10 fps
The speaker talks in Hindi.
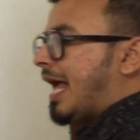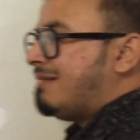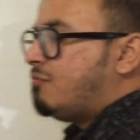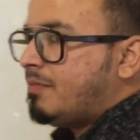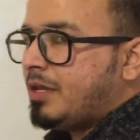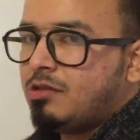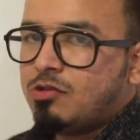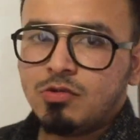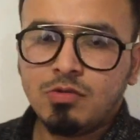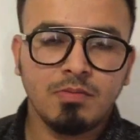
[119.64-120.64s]
एल्ब्यूमिन
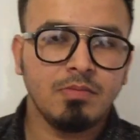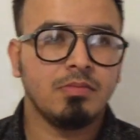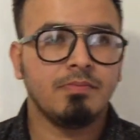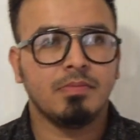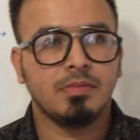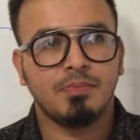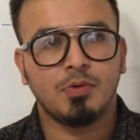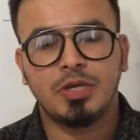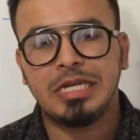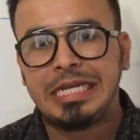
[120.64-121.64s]
जो
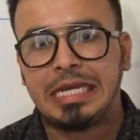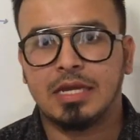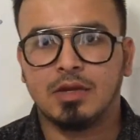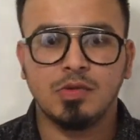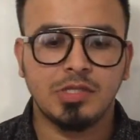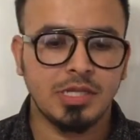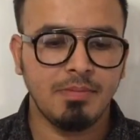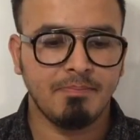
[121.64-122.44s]
प्रोटीन है उससे